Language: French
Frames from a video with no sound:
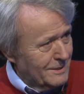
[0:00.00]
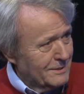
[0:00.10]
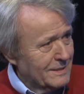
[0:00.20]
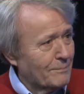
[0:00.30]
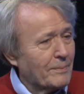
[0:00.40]

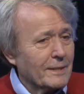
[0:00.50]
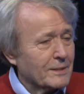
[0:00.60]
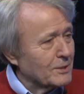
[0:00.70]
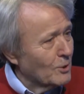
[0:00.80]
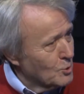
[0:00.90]
n'a pas
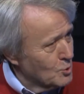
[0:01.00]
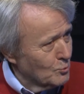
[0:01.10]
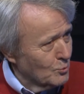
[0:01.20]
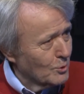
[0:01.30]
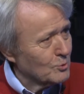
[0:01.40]
été un jour ou
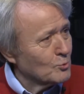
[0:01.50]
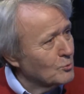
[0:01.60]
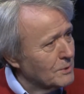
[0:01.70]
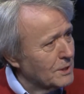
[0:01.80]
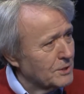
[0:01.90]
l'autre
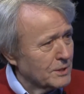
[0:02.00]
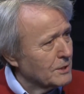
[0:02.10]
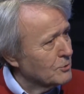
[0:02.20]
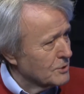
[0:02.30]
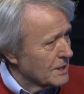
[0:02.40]
humilié
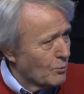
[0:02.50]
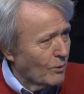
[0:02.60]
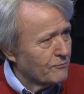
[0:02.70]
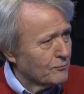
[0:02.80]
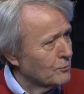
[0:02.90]
de sa
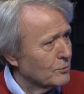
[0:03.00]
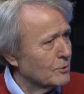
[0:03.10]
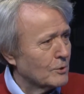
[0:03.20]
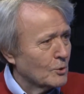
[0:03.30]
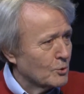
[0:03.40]
coiffure,
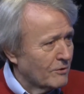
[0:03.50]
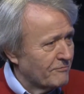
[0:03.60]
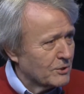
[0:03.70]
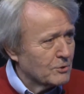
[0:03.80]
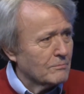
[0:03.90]
d'un
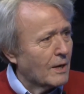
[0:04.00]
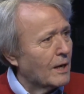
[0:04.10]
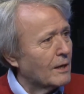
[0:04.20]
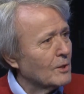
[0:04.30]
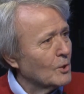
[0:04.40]
vêtement,